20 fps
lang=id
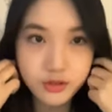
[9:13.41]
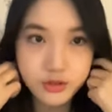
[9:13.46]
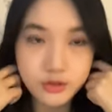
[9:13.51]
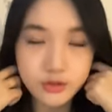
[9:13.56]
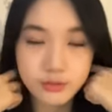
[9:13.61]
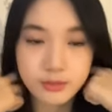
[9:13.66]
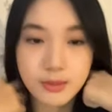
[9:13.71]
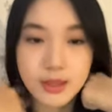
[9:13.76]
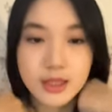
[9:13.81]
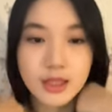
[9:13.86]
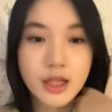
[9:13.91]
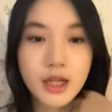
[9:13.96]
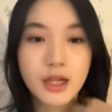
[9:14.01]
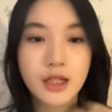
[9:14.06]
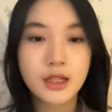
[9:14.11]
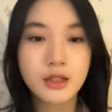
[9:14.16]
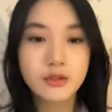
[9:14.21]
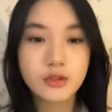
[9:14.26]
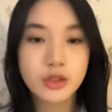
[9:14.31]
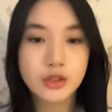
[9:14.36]
Jumat
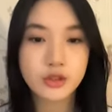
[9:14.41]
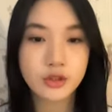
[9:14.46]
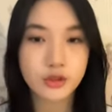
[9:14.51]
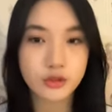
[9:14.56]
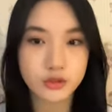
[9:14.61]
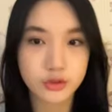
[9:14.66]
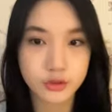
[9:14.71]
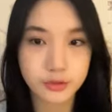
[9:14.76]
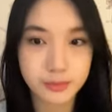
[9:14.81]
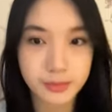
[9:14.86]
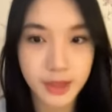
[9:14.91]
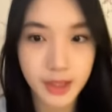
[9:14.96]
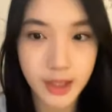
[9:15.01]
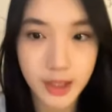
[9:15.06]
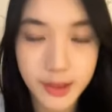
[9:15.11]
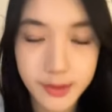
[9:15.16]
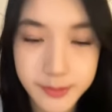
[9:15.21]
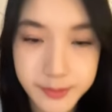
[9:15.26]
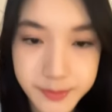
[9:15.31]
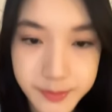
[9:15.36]
kan udah sojum ya